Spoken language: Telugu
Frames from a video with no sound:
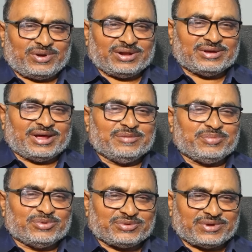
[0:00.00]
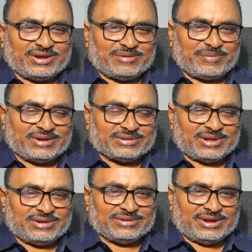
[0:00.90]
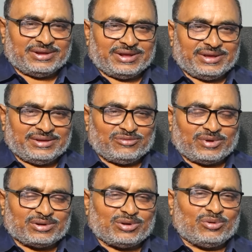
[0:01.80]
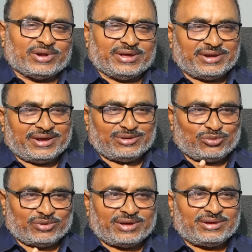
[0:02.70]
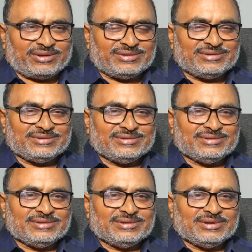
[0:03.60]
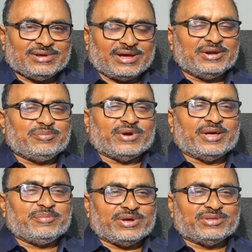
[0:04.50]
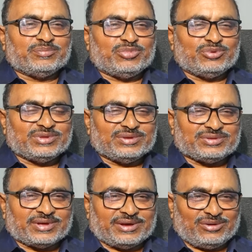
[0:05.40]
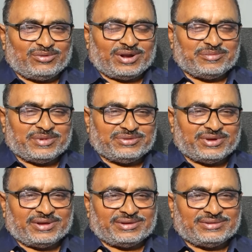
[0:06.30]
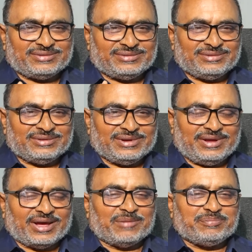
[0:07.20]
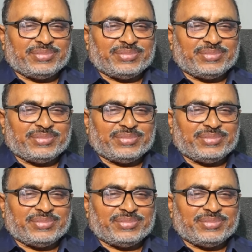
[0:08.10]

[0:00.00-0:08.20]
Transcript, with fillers: వాళ్ళని కలిపి ఉంచడానికి ప్రయత్నాలు జరిగినాయి వర్కౌట్ అయినాయి కూడా కానీ ఇప్పుడు అయిపోయింది పూర్తి స్థాయిలో వాళ్ళ మధ్య గ్యాప్